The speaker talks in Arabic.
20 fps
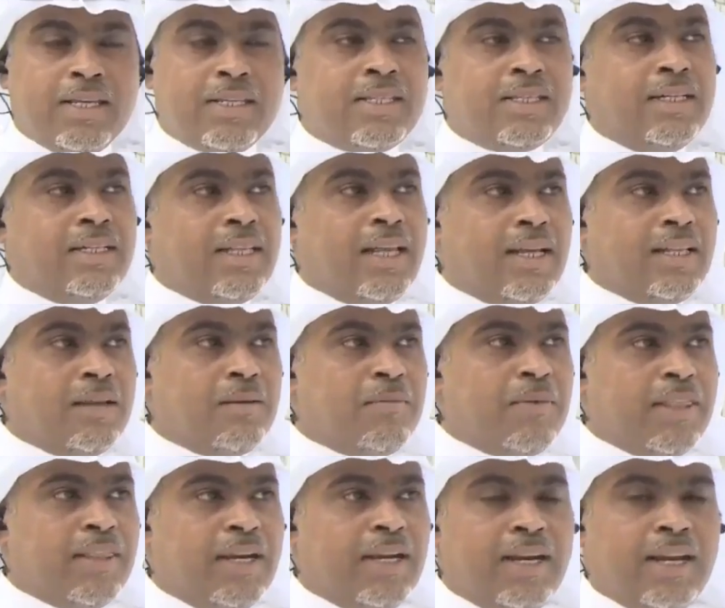استعدادا
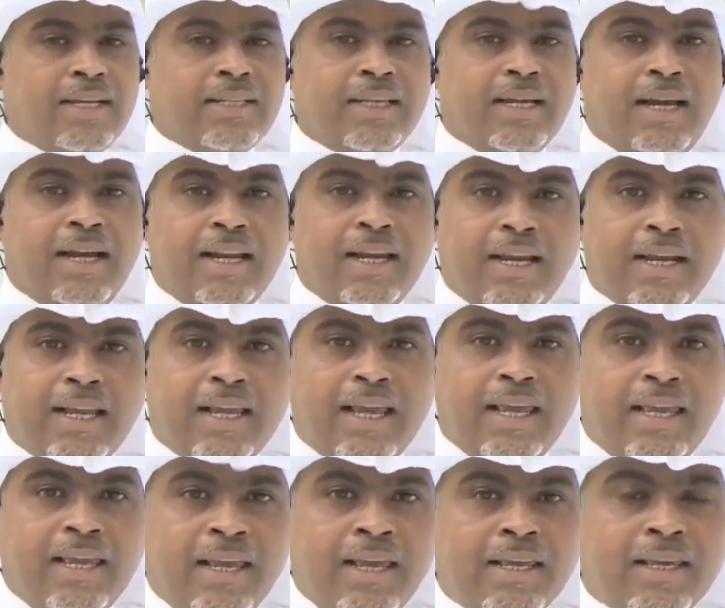بإذن الله تعالى
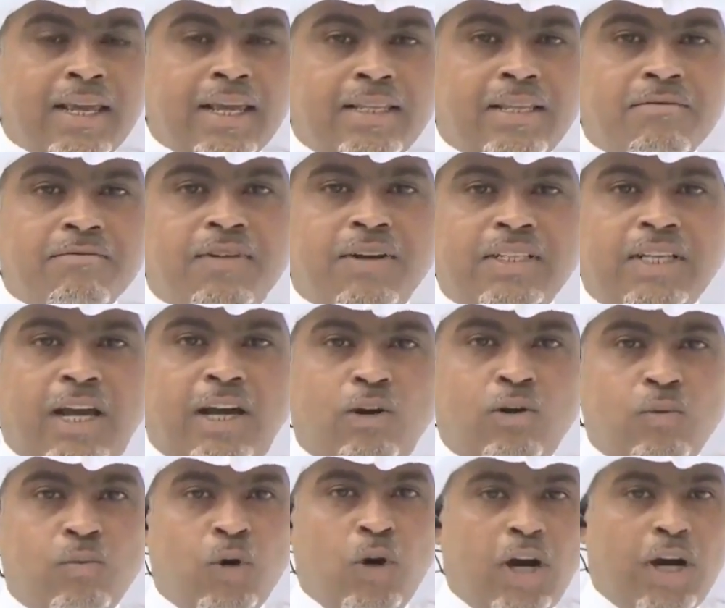كي يتم
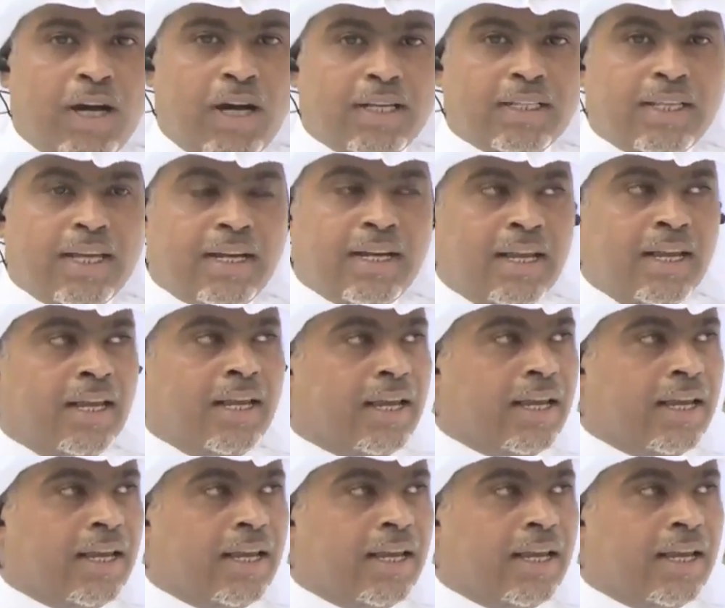فتحه مؤقتا